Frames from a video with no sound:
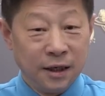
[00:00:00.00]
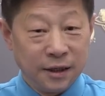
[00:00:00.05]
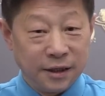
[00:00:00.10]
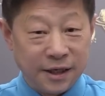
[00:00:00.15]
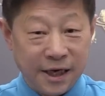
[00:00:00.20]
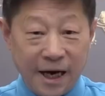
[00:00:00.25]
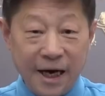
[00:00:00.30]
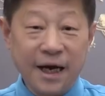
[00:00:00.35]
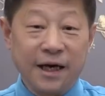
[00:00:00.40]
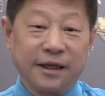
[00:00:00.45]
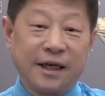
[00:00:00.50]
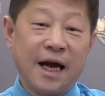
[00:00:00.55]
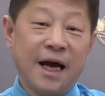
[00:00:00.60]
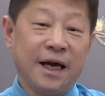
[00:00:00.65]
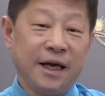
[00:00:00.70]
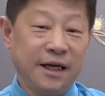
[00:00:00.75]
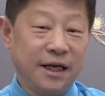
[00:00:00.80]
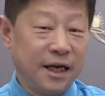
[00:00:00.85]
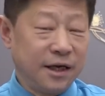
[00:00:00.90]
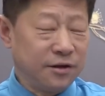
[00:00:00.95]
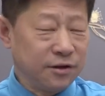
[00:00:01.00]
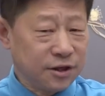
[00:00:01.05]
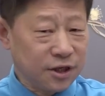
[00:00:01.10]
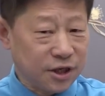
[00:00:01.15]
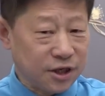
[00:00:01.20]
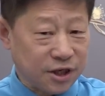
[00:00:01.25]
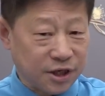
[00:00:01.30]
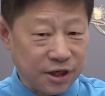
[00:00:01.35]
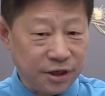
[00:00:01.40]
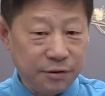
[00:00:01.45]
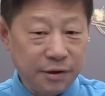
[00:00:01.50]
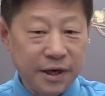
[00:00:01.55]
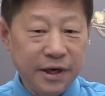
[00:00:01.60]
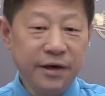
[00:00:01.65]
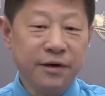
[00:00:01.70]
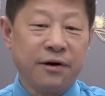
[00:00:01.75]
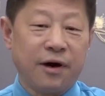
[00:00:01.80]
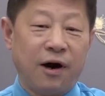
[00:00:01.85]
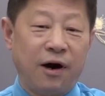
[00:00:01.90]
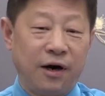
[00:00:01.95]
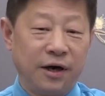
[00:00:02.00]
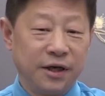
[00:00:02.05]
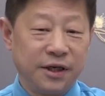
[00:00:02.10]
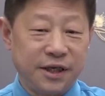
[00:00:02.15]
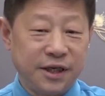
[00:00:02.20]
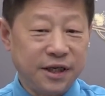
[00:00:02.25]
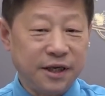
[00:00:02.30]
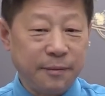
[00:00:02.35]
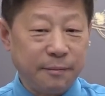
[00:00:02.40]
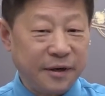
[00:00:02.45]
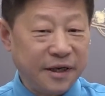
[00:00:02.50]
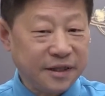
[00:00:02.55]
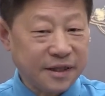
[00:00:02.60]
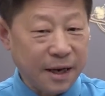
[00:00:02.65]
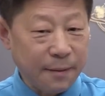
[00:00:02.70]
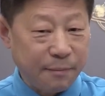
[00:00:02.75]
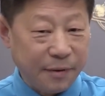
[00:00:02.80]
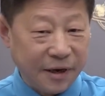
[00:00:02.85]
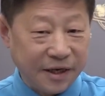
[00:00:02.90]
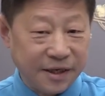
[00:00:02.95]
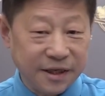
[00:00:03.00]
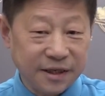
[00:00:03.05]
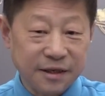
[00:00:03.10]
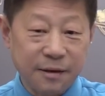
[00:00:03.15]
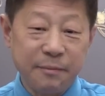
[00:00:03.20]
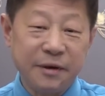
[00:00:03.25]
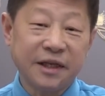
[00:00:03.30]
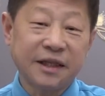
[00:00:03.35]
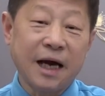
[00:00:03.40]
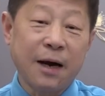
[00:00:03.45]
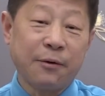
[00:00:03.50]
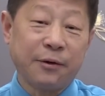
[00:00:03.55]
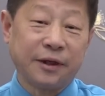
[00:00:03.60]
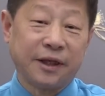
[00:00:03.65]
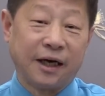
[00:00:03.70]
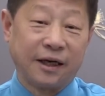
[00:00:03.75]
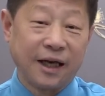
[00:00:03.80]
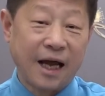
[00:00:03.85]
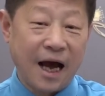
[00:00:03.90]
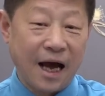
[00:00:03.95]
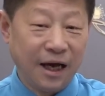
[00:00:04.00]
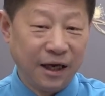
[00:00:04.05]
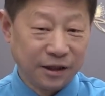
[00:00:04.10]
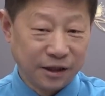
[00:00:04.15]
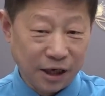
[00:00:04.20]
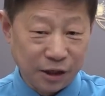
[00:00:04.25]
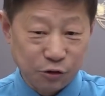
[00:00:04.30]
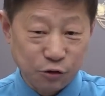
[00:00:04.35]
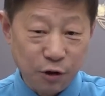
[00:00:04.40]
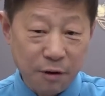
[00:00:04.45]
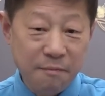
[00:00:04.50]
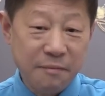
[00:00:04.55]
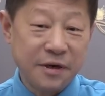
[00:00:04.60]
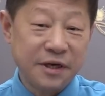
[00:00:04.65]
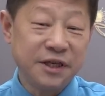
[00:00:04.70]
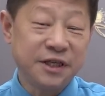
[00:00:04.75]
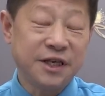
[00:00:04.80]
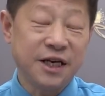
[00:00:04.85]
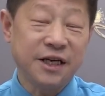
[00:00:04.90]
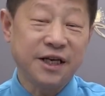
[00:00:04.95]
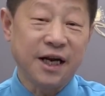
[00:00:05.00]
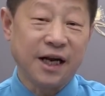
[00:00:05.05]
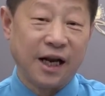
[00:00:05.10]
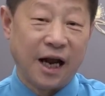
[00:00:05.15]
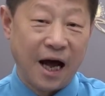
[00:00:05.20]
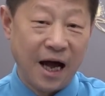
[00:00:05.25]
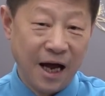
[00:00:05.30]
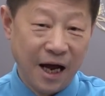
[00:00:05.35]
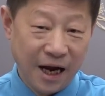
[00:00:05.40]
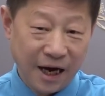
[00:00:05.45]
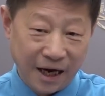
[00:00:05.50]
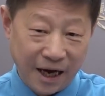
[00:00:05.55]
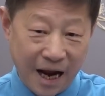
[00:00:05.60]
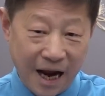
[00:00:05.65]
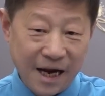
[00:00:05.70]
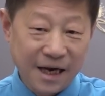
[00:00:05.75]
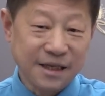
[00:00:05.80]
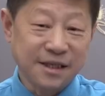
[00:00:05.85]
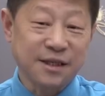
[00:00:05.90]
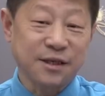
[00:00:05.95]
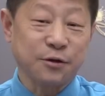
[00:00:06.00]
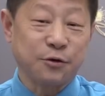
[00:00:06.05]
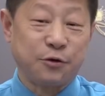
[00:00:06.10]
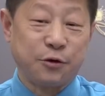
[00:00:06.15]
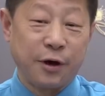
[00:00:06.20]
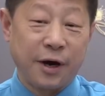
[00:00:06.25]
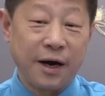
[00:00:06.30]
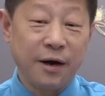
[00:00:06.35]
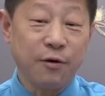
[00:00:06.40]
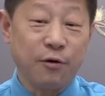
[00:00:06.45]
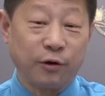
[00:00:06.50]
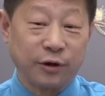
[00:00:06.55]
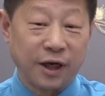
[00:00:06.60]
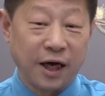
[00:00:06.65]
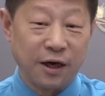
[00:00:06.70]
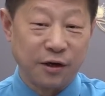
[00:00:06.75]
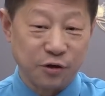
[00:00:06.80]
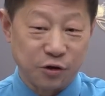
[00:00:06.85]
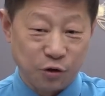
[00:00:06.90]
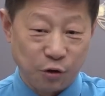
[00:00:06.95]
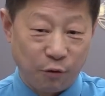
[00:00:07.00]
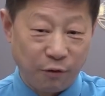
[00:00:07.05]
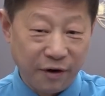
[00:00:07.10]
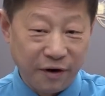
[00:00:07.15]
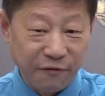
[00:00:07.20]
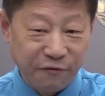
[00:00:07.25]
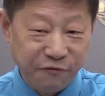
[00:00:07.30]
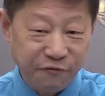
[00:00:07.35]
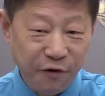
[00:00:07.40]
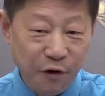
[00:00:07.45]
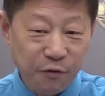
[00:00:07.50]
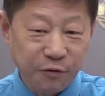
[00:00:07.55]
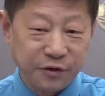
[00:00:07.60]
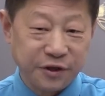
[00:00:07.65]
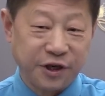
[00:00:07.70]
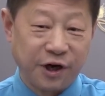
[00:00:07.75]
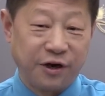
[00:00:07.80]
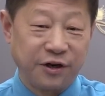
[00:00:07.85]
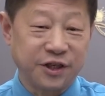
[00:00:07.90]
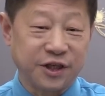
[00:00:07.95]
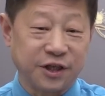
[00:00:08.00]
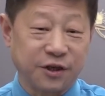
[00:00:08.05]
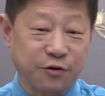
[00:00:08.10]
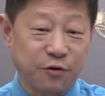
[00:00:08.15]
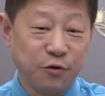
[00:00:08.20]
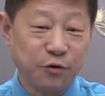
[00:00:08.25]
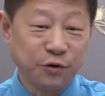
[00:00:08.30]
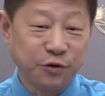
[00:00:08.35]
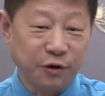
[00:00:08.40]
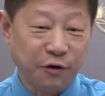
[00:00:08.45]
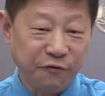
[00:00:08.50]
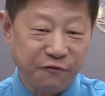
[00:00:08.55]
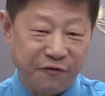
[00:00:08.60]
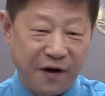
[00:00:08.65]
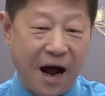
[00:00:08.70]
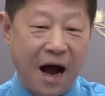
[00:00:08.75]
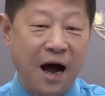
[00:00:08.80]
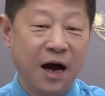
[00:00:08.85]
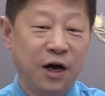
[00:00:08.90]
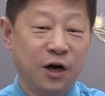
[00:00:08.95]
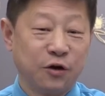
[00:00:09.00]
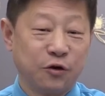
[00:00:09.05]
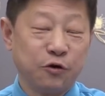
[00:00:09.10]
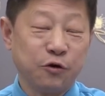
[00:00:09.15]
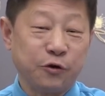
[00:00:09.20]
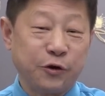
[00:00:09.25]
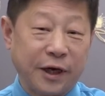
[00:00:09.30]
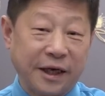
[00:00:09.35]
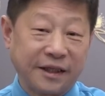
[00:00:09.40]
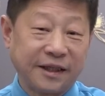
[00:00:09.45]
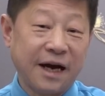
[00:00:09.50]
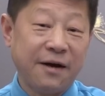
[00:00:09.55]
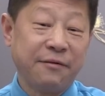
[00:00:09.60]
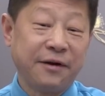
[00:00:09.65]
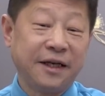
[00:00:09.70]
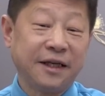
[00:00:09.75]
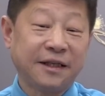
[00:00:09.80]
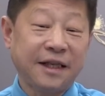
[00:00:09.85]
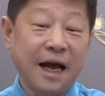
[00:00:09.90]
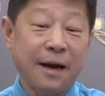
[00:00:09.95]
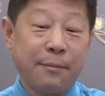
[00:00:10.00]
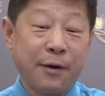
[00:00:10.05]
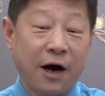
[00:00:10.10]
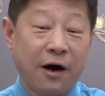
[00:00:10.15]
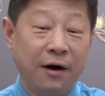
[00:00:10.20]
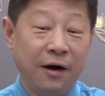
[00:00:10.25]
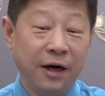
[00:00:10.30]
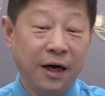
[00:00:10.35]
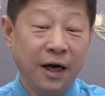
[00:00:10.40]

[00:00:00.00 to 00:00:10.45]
前两天，也就是十一月六号，习近平在北京人民大会堂呢，他专门接见了来自全国的所谓凤桥式工作法入选单位的代表，